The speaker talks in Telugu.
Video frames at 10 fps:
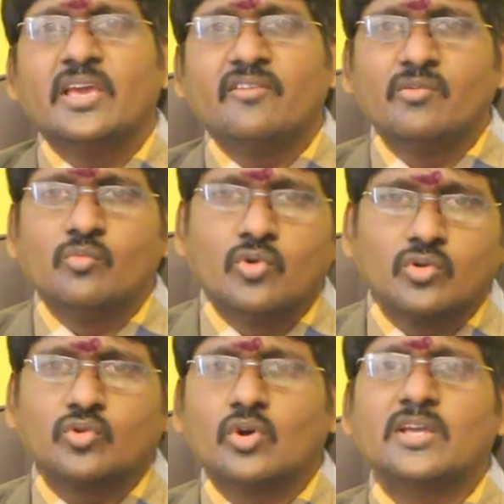ఇవి మూడు
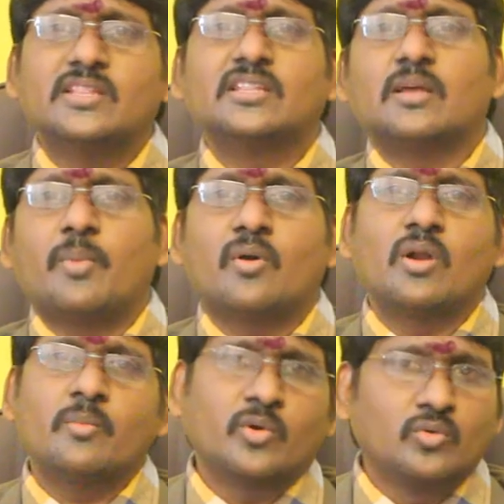తోడైతే
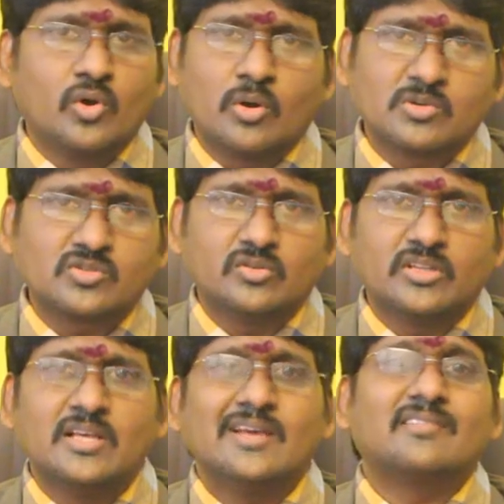తప్పకుండా మీకు ఉద్యోగం వస్తుంది
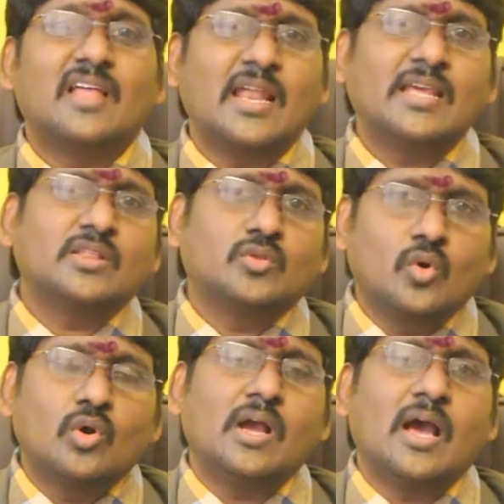దానికి
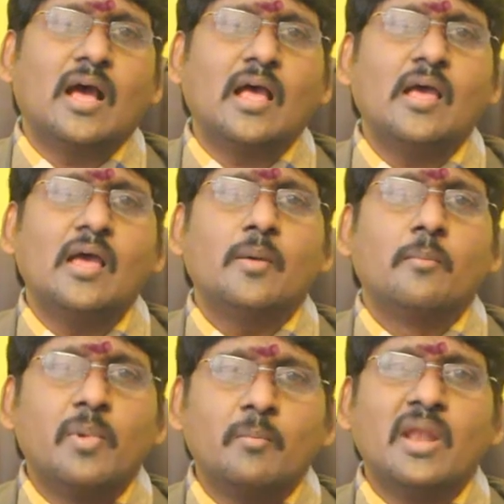తోడుగా
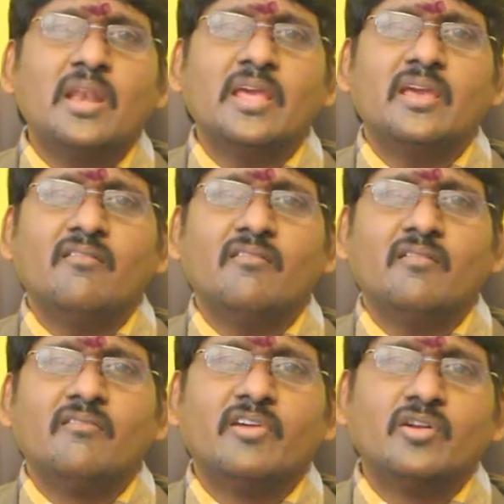మిమ్మల్ని
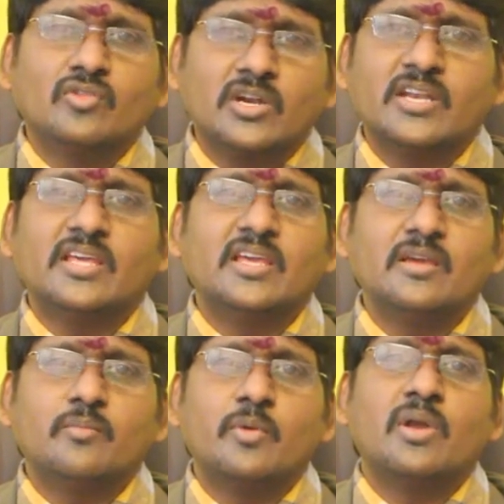వెన్నుదట్టి
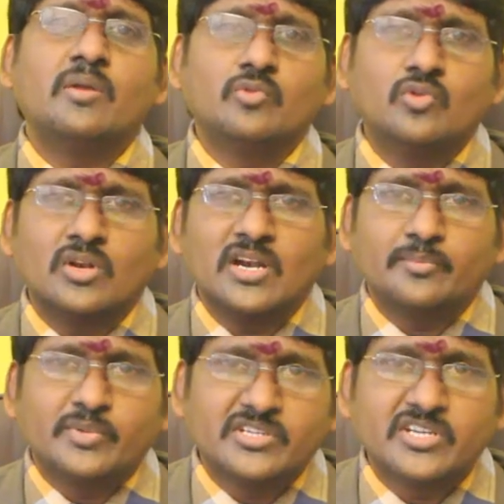మిమ్మల్ని ముందుకు
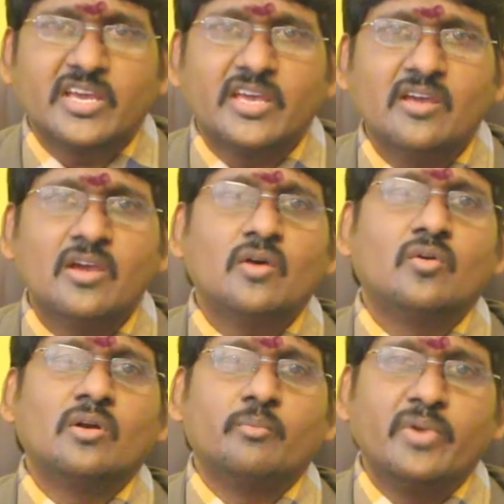నడిపించే
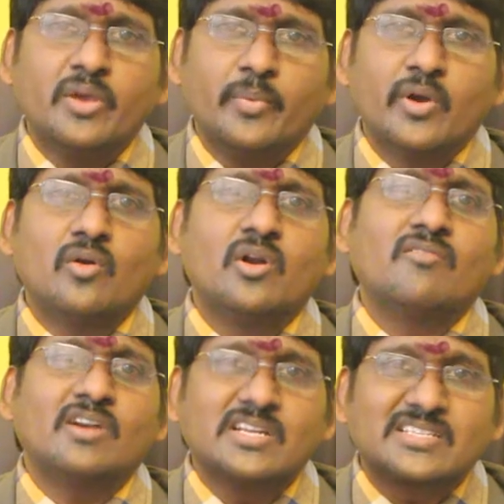మీ పేరులో
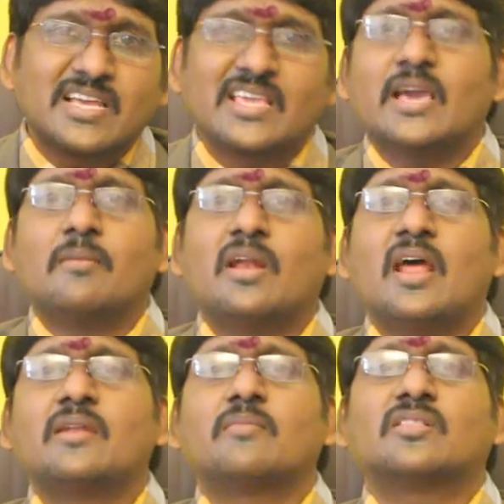ఉన్నటువంటి
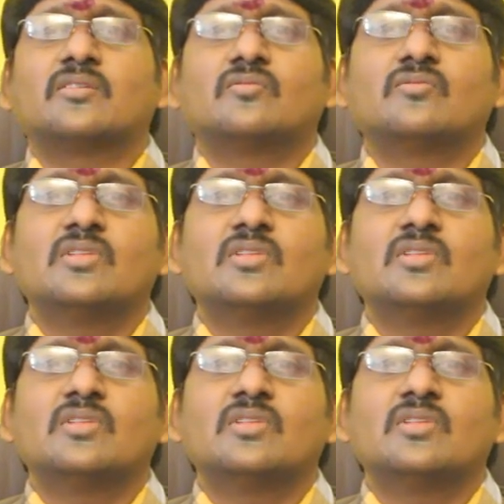సంఖ్యాబలాన్ని మాత్రం